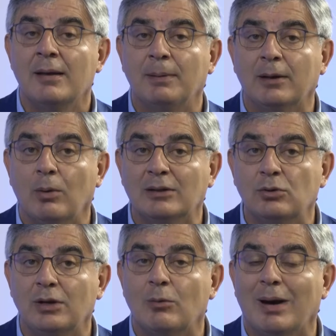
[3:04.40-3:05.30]
per
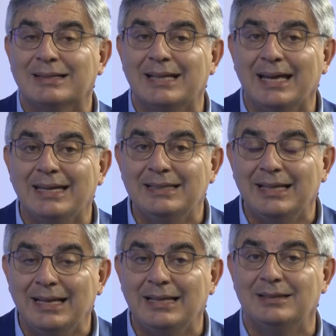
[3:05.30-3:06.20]
quanto riguarda i
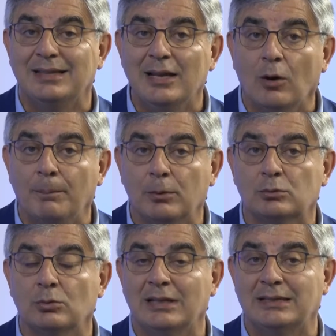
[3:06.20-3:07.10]
diritti, le
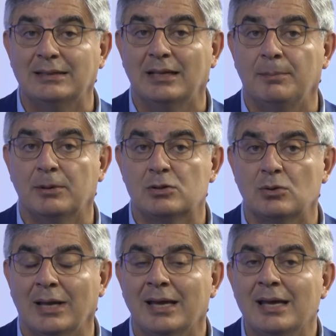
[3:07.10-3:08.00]
opportunità delle
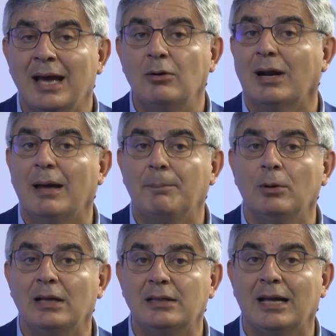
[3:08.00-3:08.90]
persone. Allora la
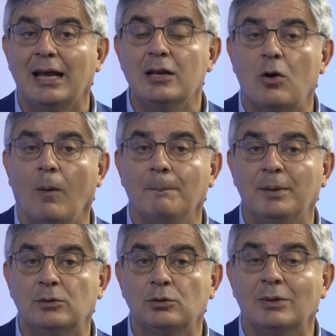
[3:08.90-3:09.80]
politica ha il
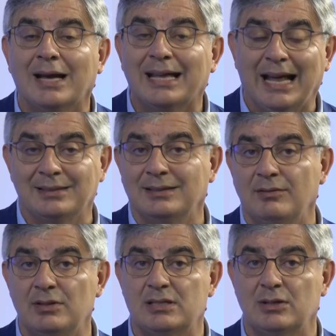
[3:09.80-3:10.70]
compito di una grande
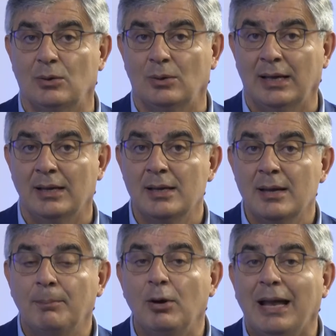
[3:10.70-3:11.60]
visione, poi